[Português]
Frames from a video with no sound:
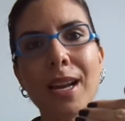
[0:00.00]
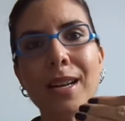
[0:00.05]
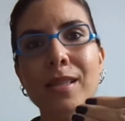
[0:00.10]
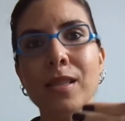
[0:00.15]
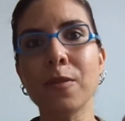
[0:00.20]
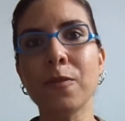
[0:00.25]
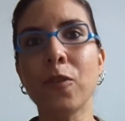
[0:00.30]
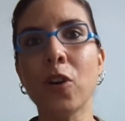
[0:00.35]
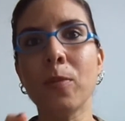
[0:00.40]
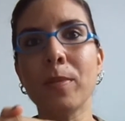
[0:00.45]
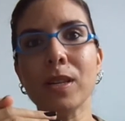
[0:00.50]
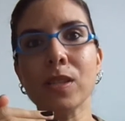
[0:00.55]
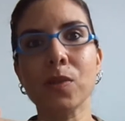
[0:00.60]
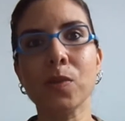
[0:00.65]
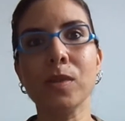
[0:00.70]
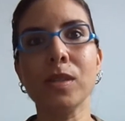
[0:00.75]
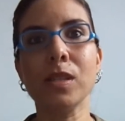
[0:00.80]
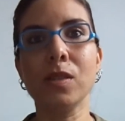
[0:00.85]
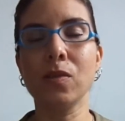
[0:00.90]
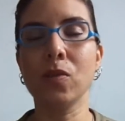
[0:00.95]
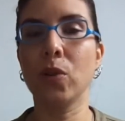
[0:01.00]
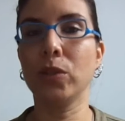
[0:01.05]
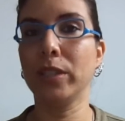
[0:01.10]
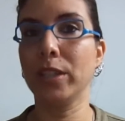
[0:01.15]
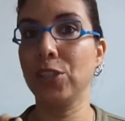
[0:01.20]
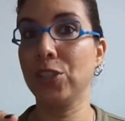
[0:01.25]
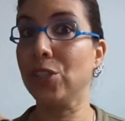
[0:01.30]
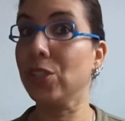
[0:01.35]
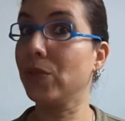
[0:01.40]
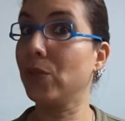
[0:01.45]
as informações que os
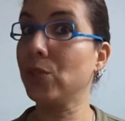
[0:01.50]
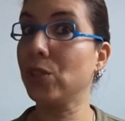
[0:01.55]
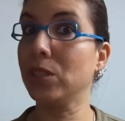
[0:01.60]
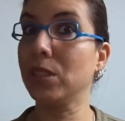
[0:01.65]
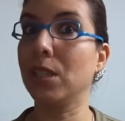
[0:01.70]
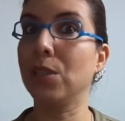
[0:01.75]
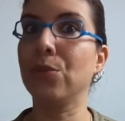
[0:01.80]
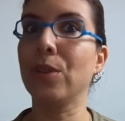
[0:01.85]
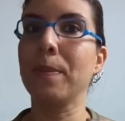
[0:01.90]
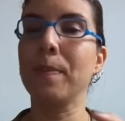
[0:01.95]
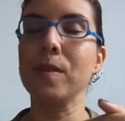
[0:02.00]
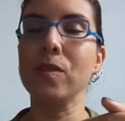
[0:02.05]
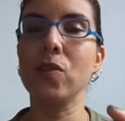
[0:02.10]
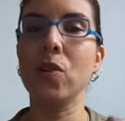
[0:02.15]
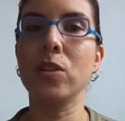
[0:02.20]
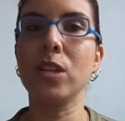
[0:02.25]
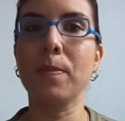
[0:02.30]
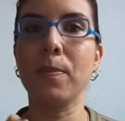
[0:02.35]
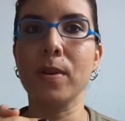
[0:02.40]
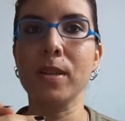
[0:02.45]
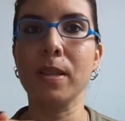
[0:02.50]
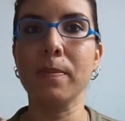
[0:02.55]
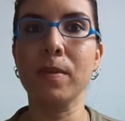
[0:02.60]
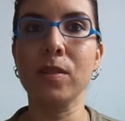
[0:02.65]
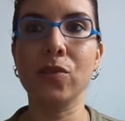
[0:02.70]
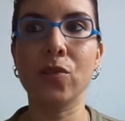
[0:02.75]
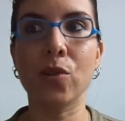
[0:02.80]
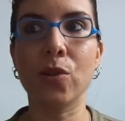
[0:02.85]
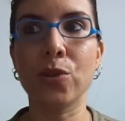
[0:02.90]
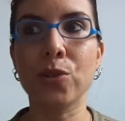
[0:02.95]
roteiristas vão te dando episódio após
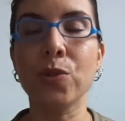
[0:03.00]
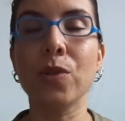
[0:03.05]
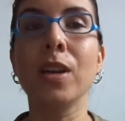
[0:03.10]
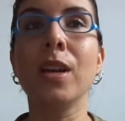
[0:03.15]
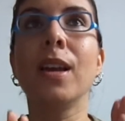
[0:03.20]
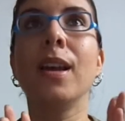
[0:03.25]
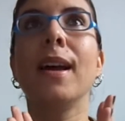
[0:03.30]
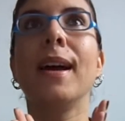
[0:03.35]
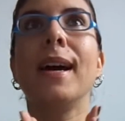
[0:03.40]
episódio.